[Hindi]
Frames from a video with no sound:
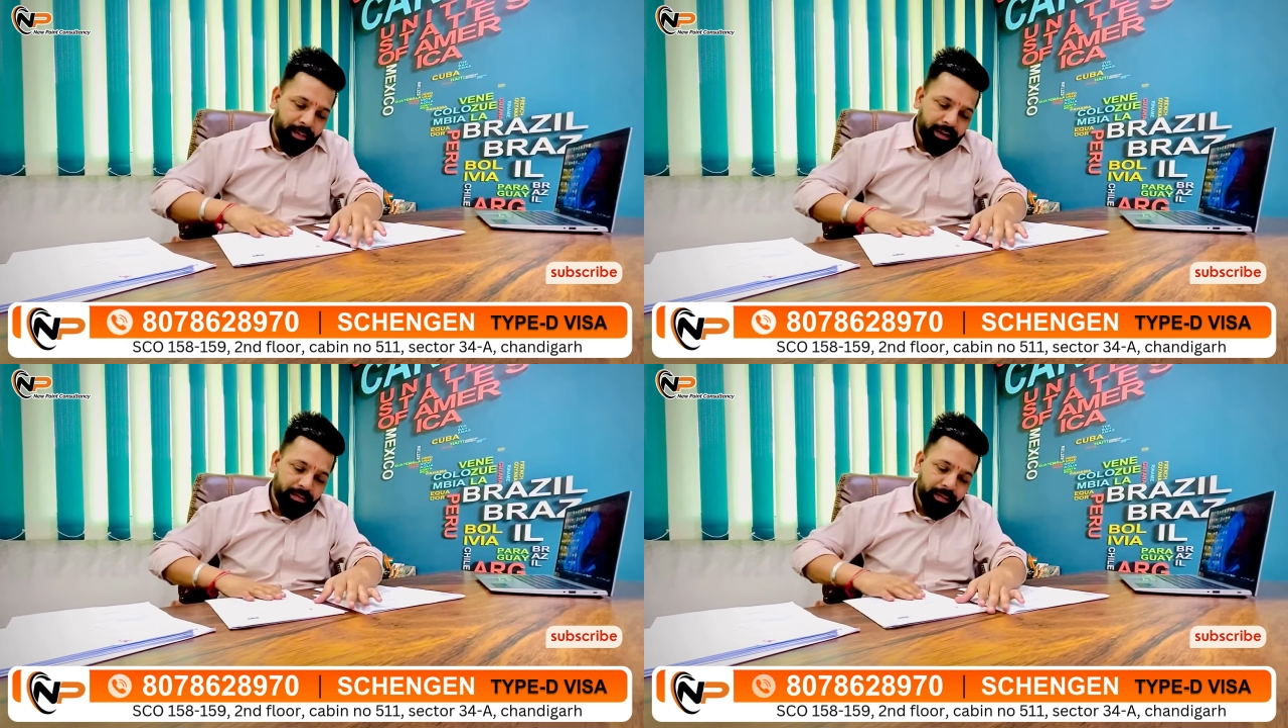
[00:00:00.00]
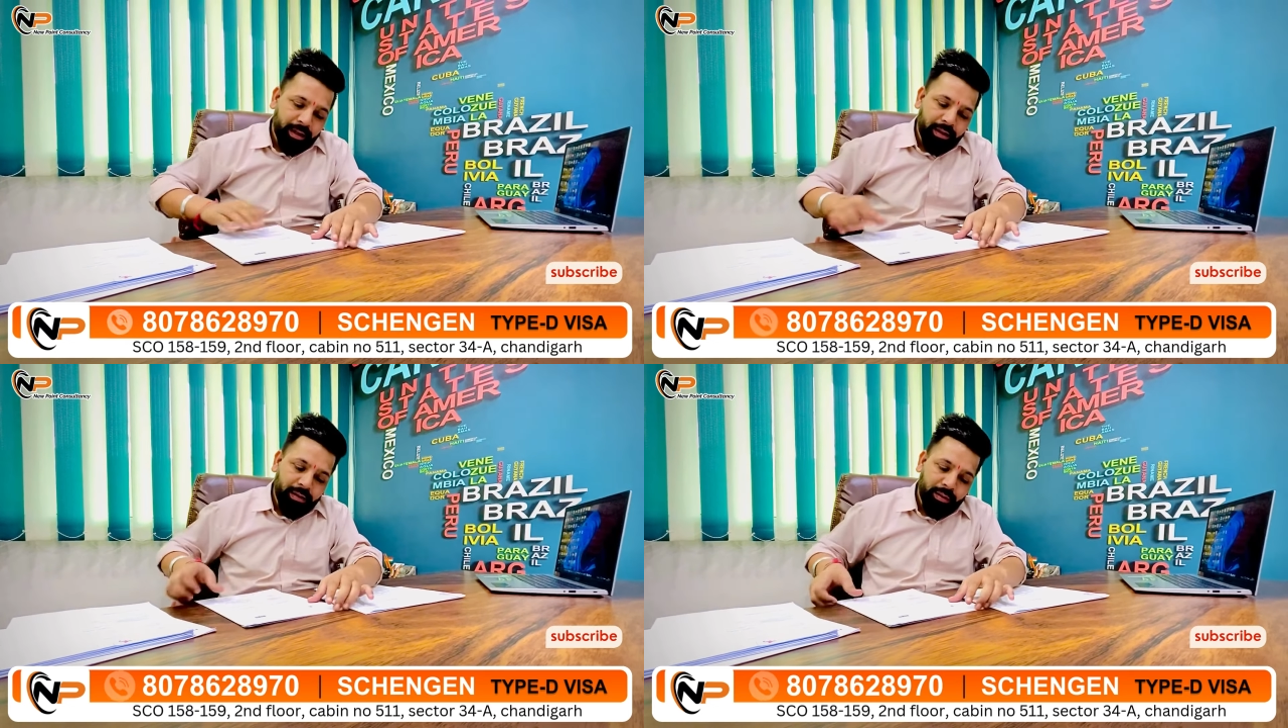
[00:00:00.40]
पास
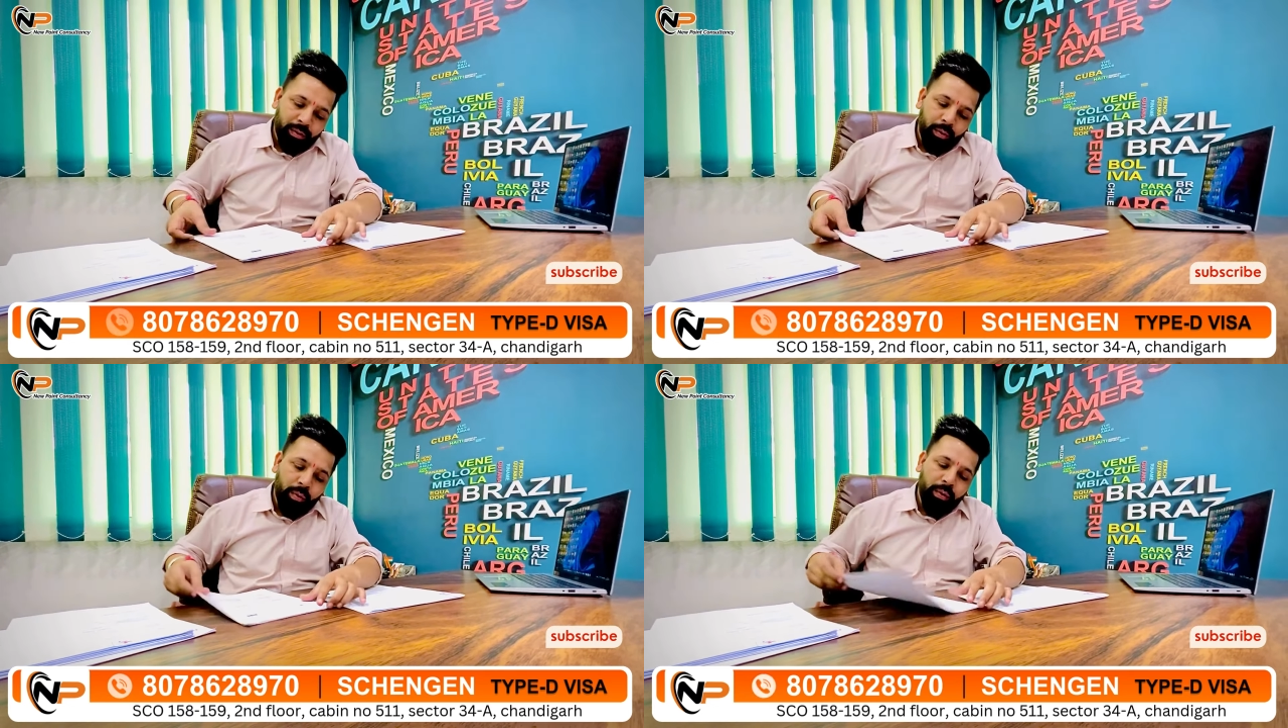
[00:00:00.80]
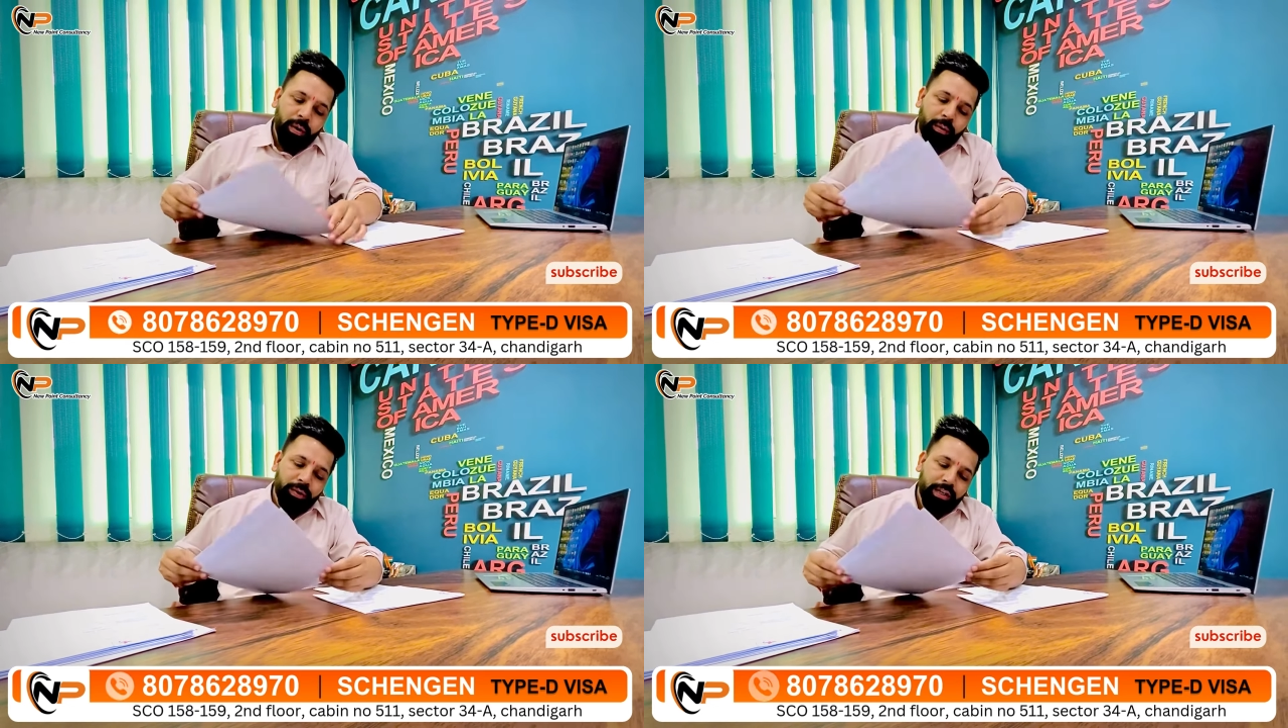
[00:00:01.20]
में दो
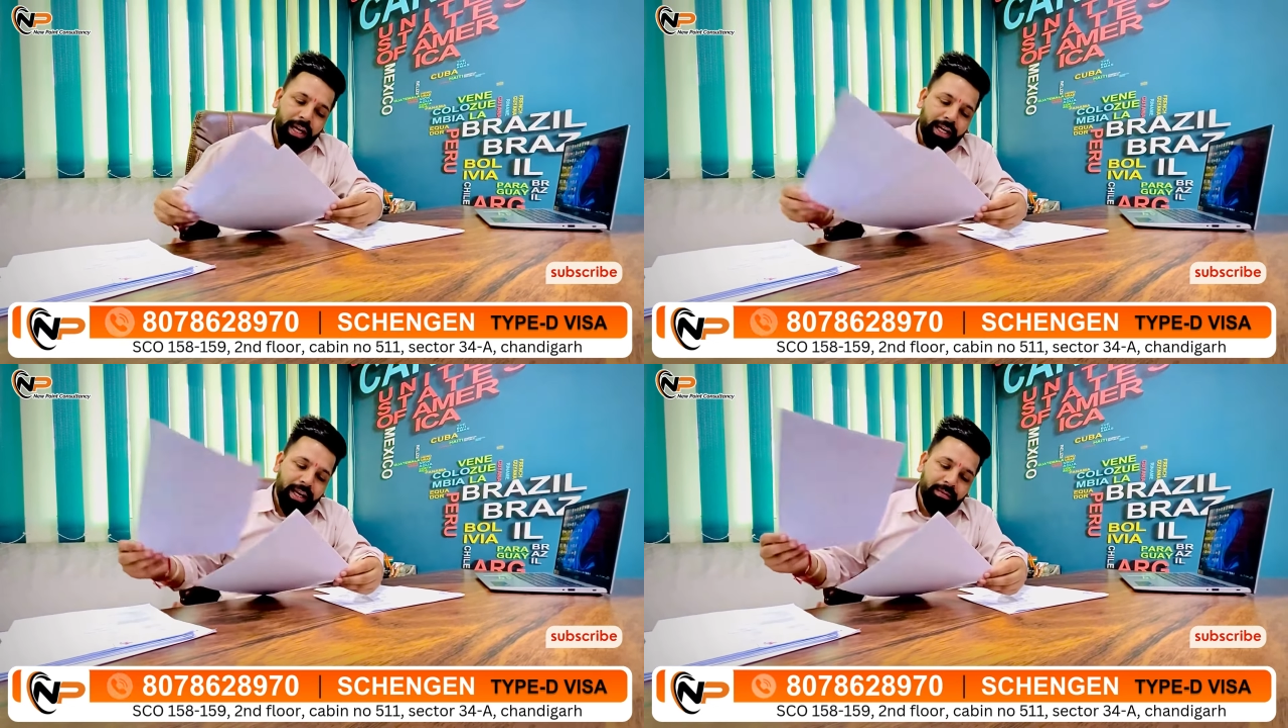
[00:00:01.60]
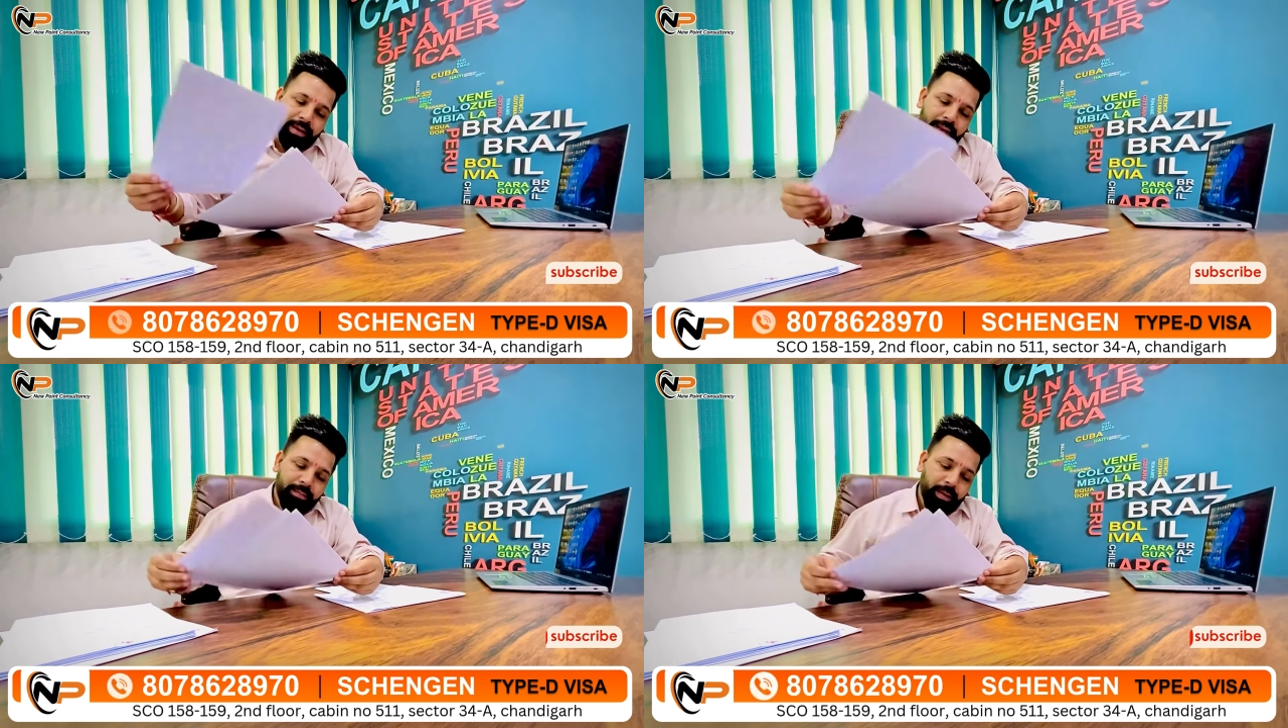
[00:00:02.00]
क्रोशिया के भी